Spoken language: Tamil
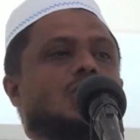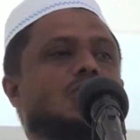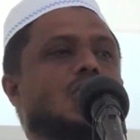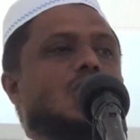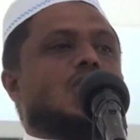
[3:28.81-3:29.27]

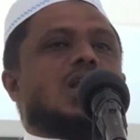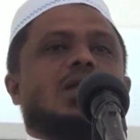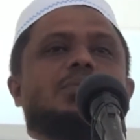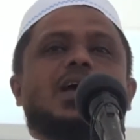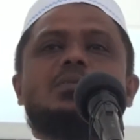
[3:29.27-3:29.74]
உங்களோடு
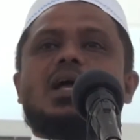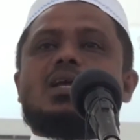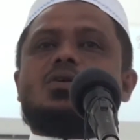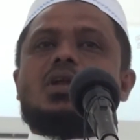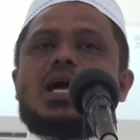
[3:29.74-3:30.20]
நான்
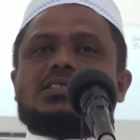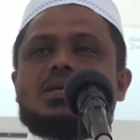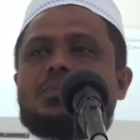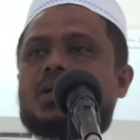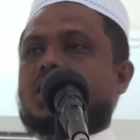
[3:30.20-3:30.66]
பரிமாறிக்கொள்ள
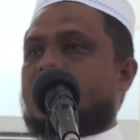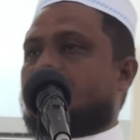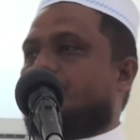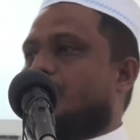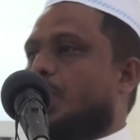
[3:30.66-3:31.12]

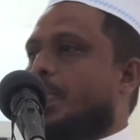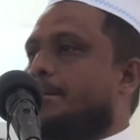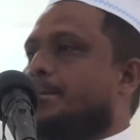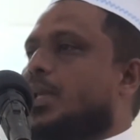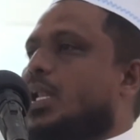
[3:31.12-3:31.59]
ஆசைப்படுகிறேன்
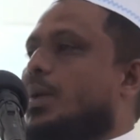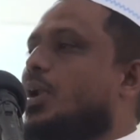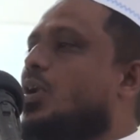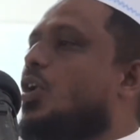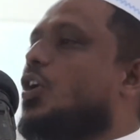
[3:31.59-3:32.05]

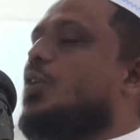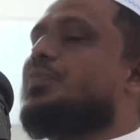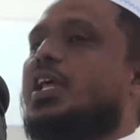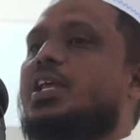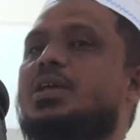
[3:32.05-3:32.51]
நம்ம
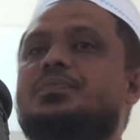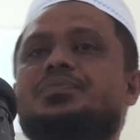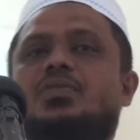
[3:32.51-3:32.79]
எல்லோருக்கும் தெரியும்